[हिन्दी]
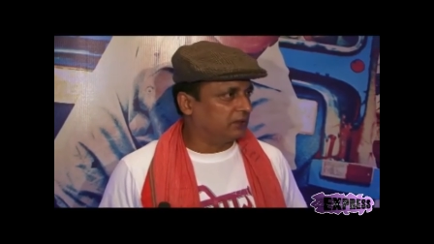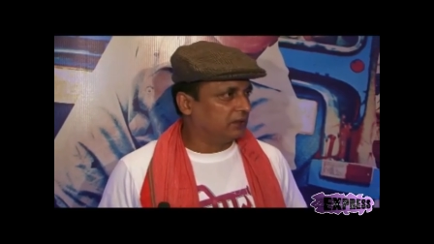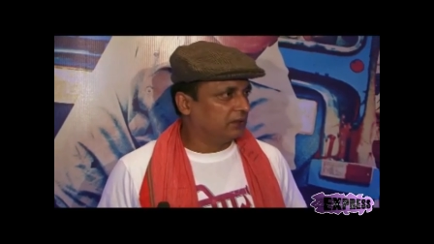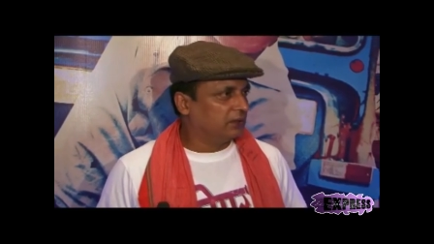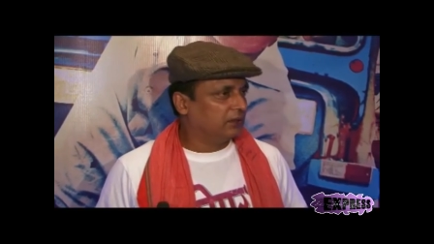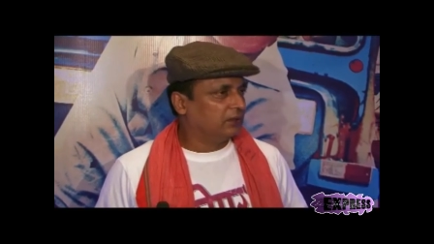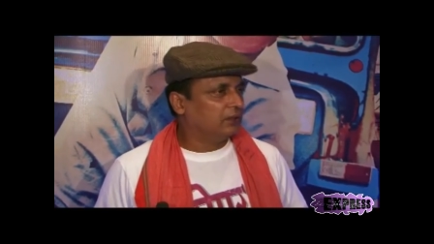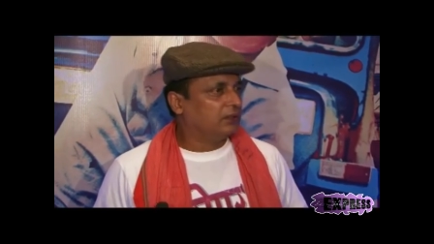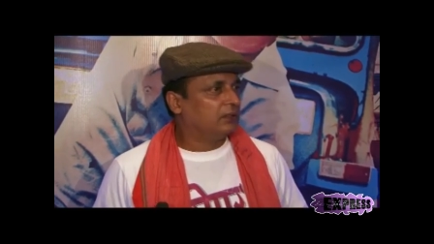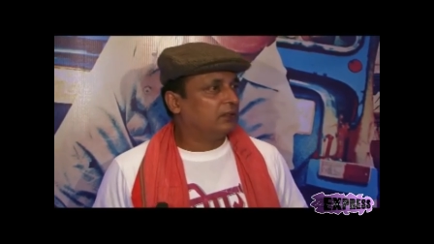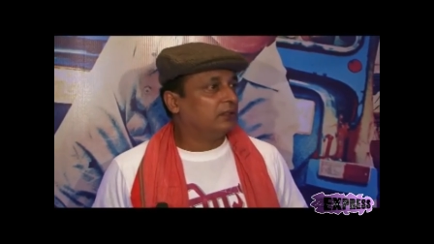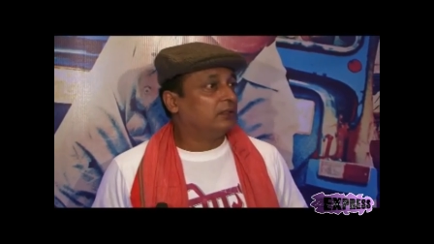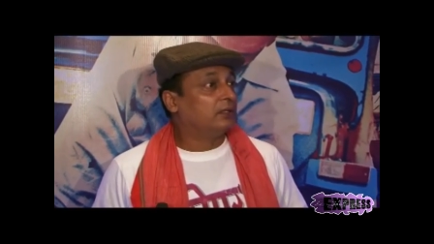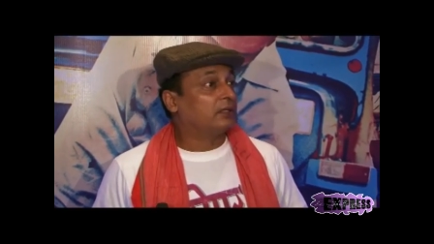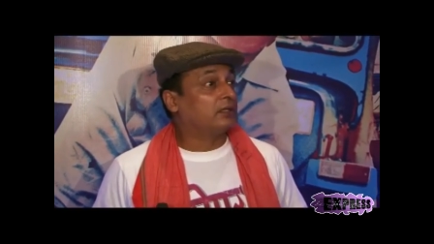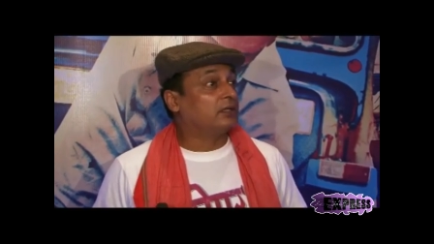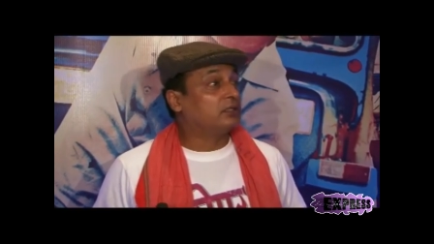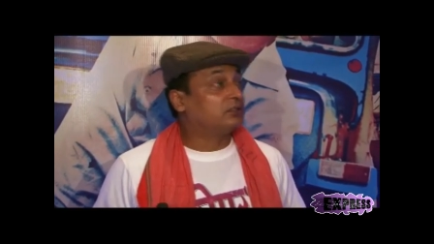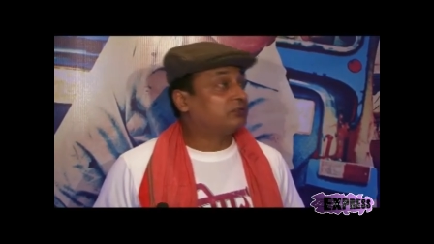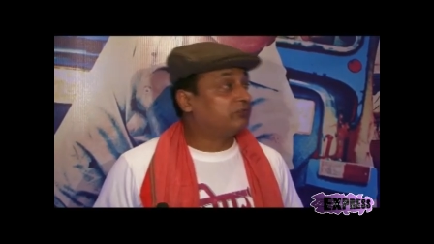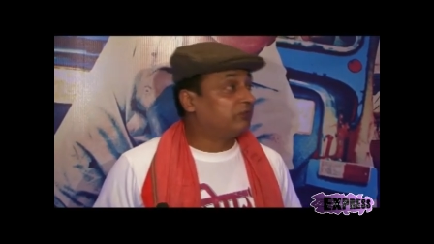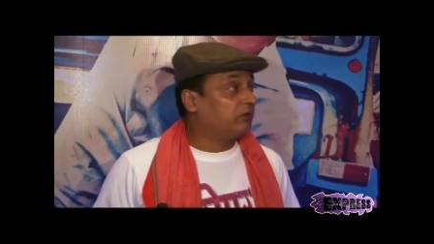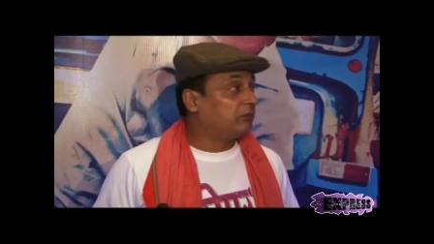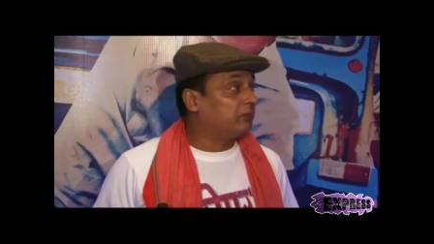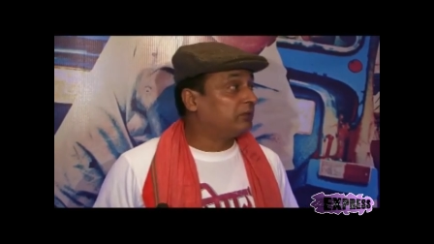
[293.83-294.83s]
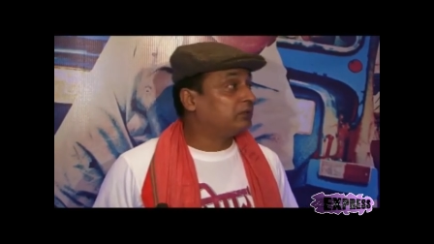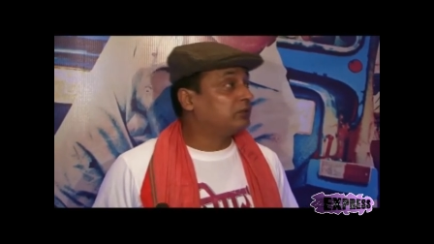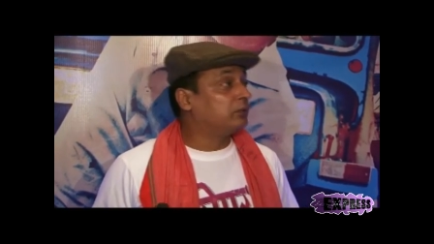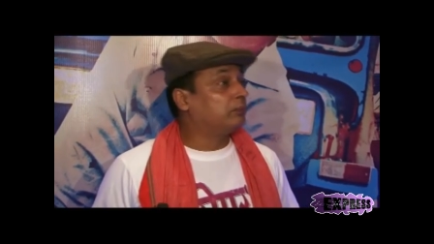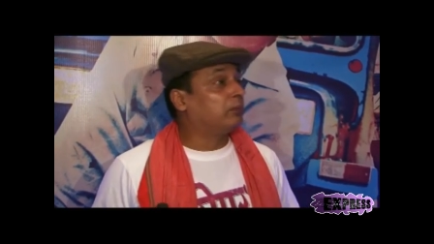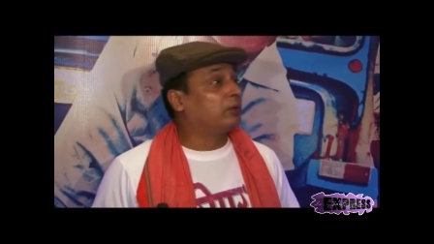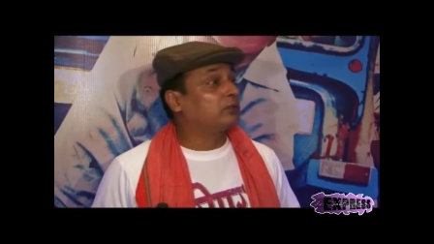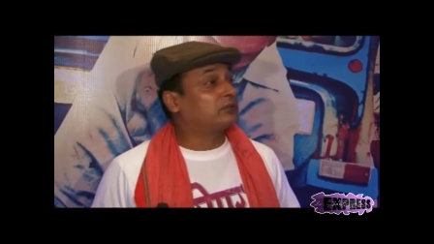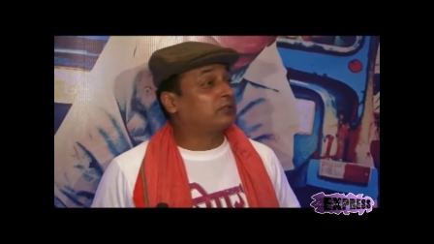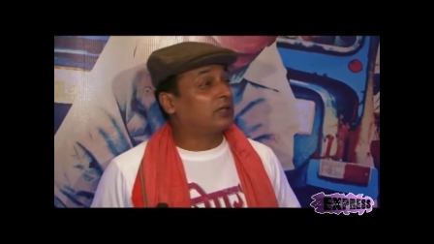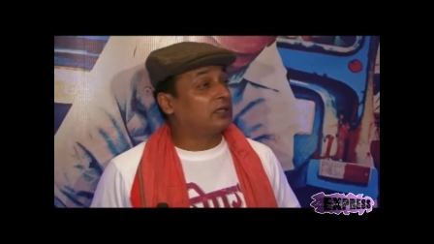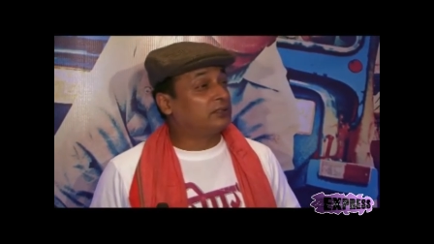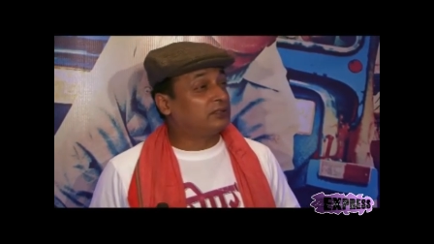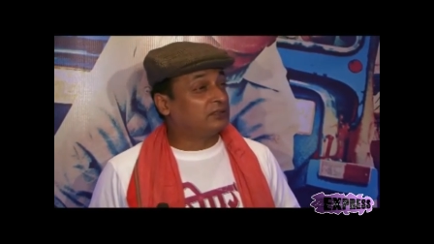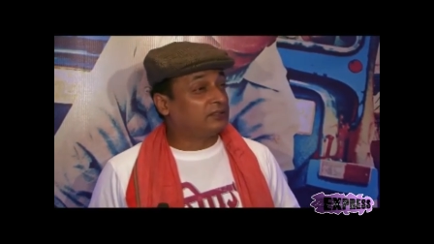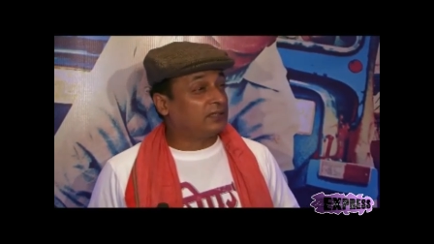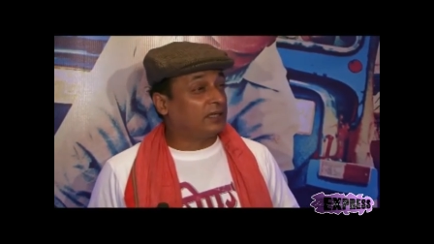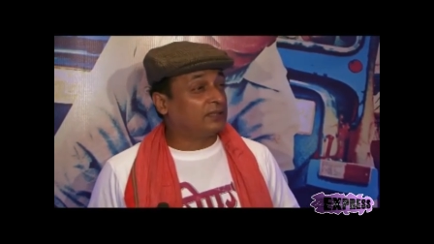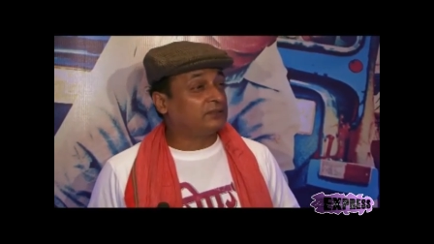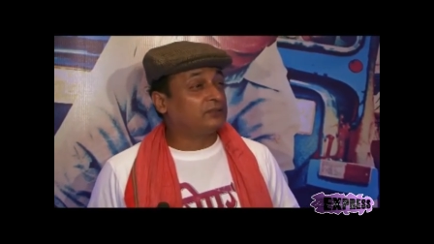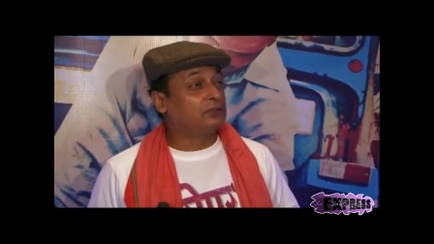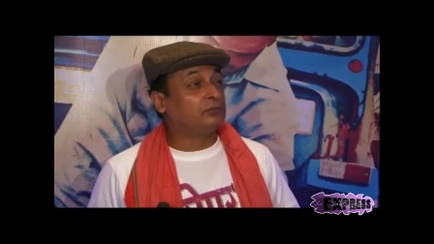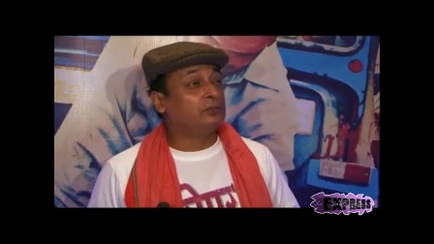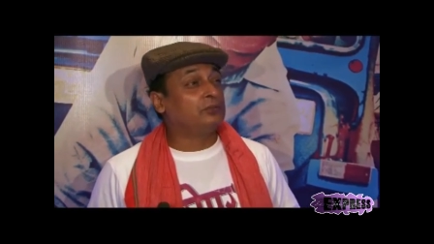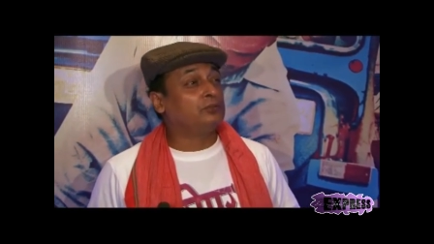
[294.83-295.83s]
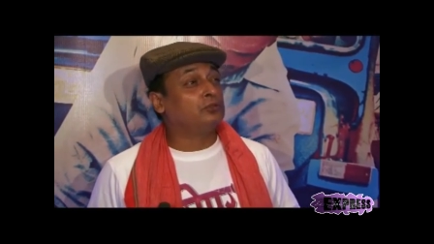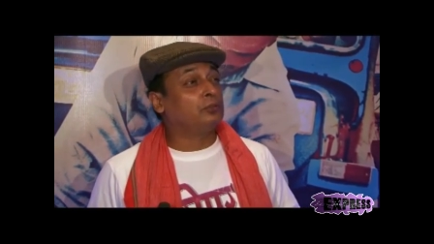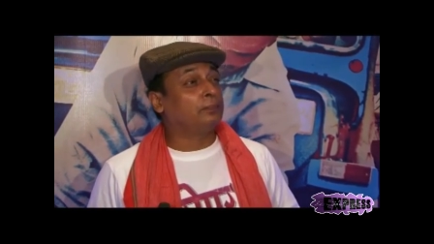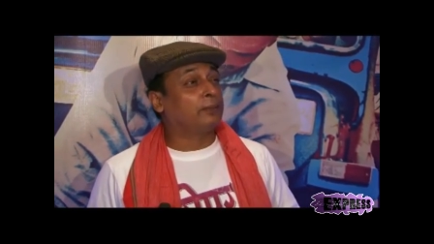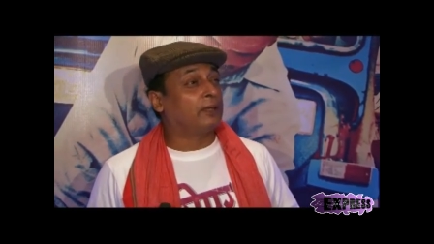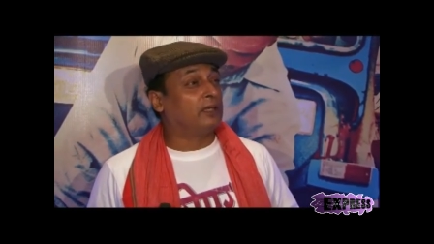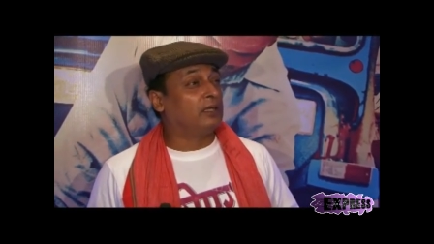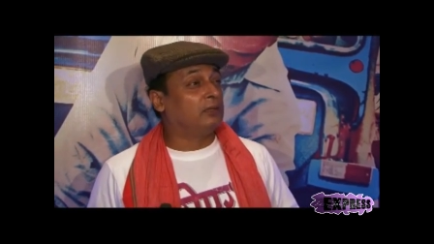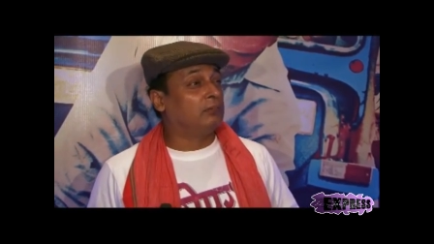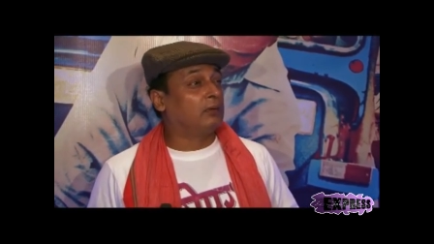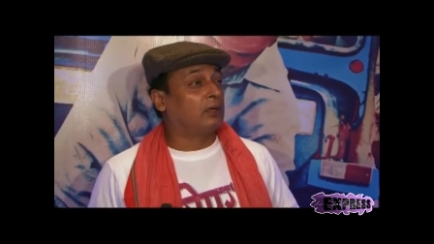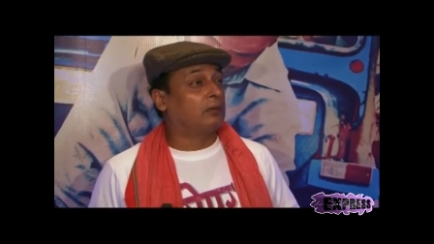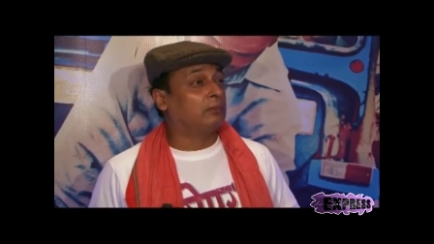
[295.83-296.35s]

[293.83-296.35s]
सिंगिंग लेकिन इस फिल्म में जो बहुत सारी चीजें ऐसी हुई जो